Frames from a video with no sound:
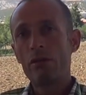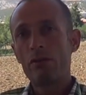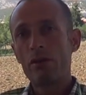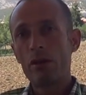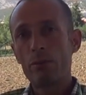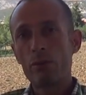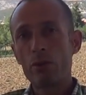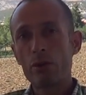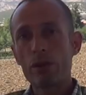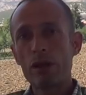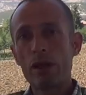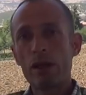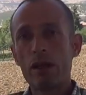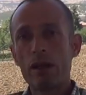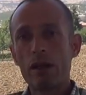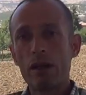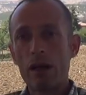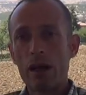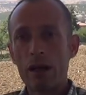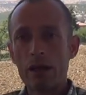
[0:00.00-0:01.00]
Ve
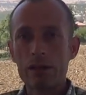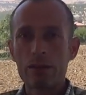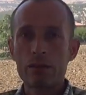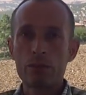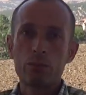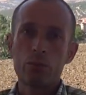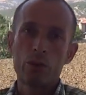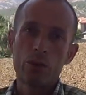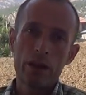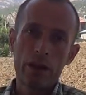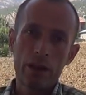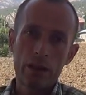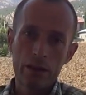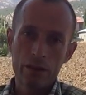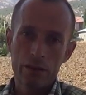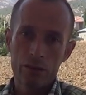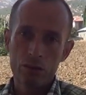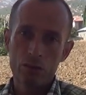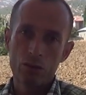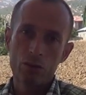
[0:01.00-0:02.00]
burada artık
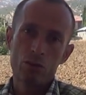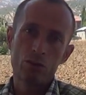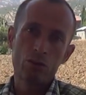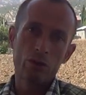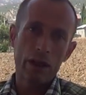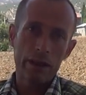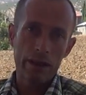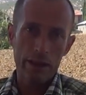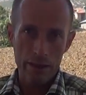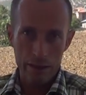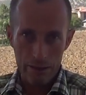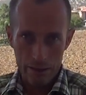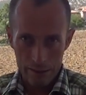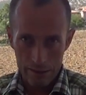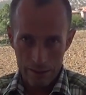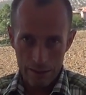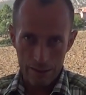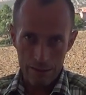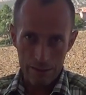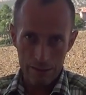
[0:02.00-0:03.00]
buraya su da
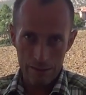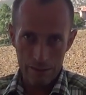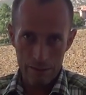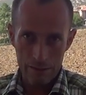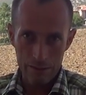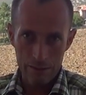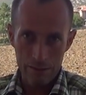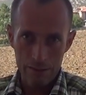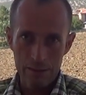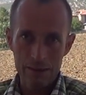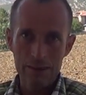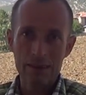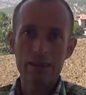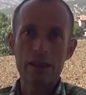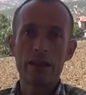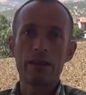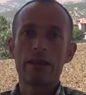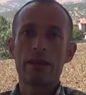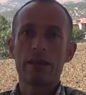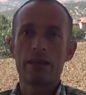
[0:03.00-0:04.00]
getirseniz
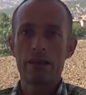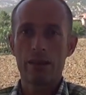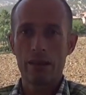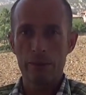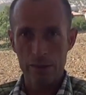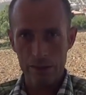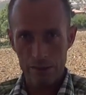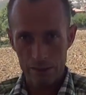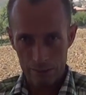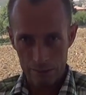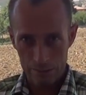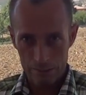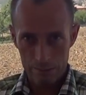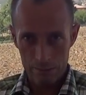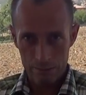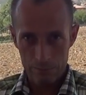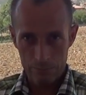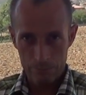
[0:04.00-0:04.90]
insanı getiremezsiniz.